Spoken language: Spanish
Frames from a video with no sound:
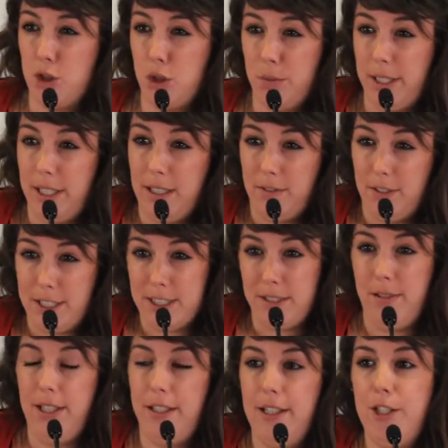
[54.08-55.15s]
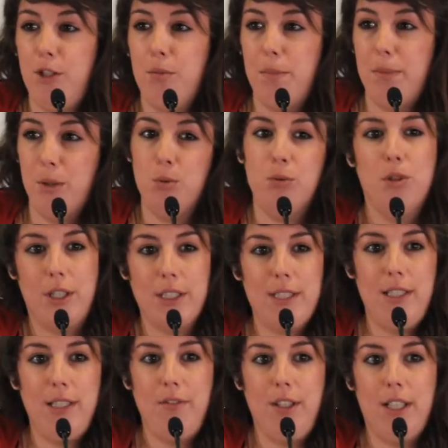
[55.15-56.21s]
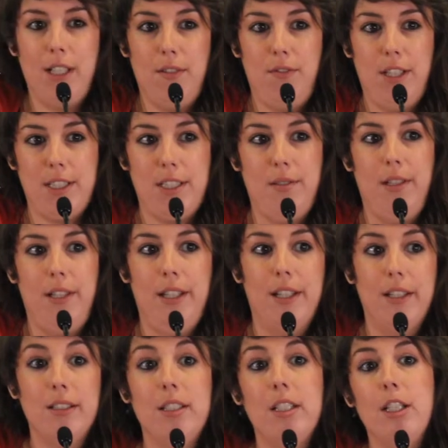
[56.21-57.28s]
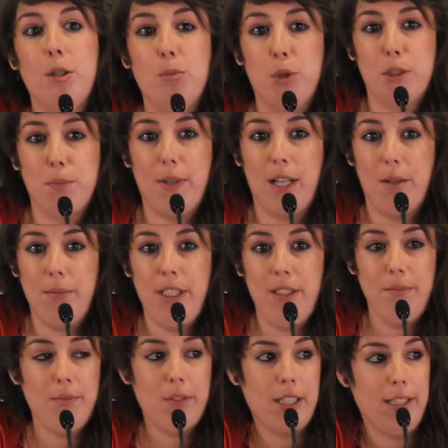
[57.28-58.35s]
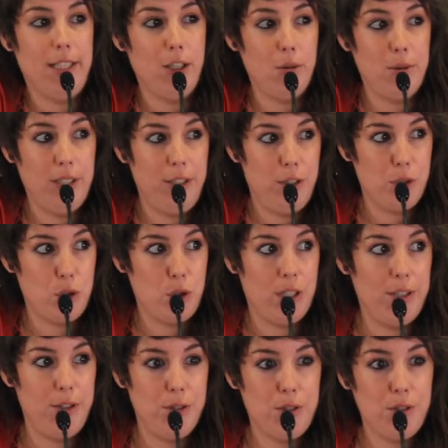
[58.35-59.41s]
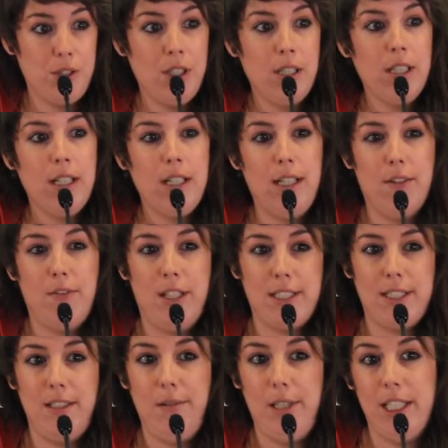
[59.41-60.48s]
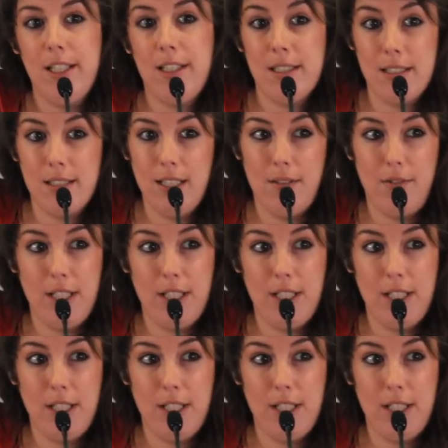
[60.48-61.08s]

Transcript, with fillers: sobre la flexibilidad yo me pregunto, ¿qué significa la flexibilidad? Pues para mí, que tengo 28 años, la flexibilidad, la